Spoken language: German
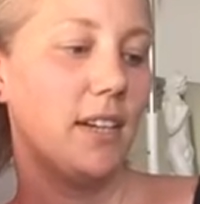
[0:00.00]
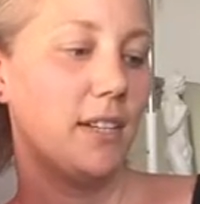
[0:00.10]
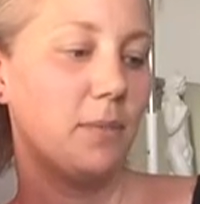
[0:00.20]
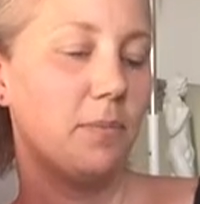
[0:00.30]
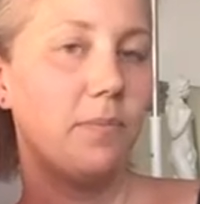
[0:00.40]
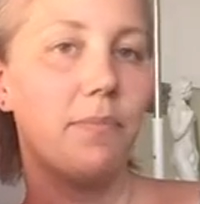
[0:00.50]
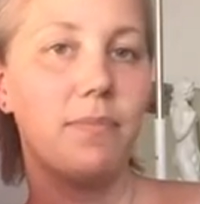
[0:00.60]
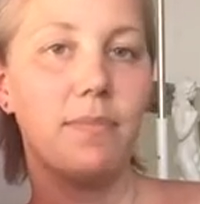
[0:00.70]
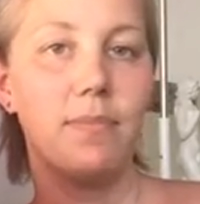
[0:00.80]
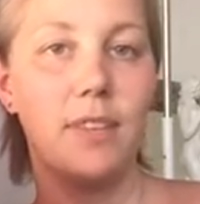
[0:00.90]
Ähm,
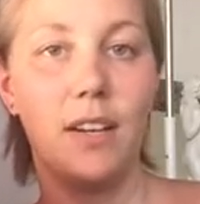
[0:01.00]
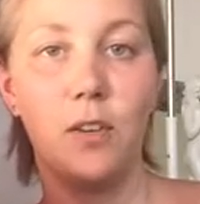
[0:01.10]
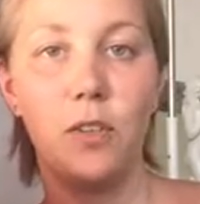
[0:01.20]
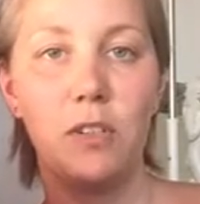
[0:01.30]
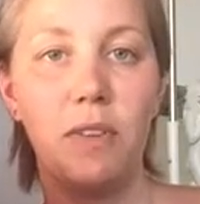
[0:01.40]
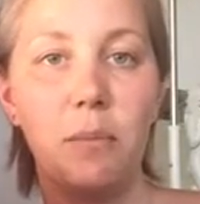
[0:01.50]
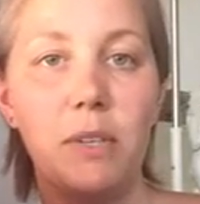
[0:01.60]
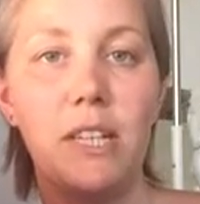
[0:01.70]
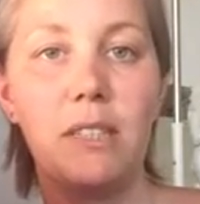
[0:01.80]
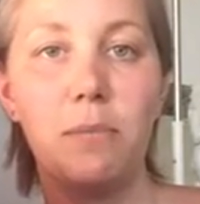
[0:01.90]
ja, und deswegen
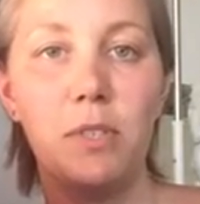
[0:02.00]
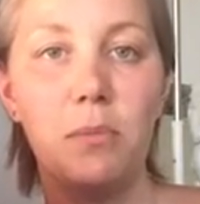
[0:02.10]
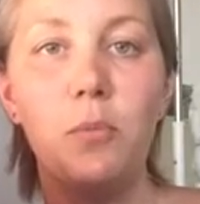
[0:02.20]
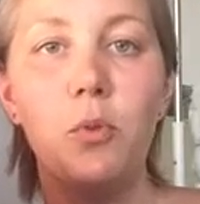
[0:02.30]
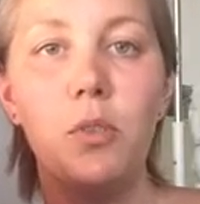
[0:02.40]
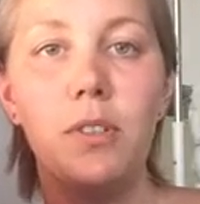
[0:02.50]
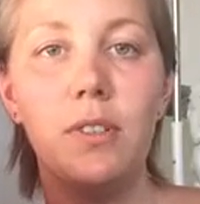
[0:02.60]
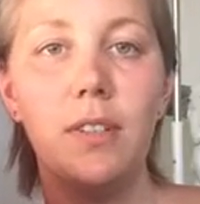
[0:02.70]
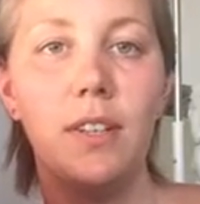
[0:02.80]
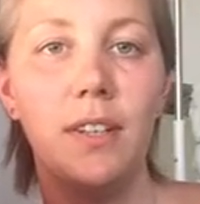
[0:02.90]
bin ich jetzt ein bisschen müde,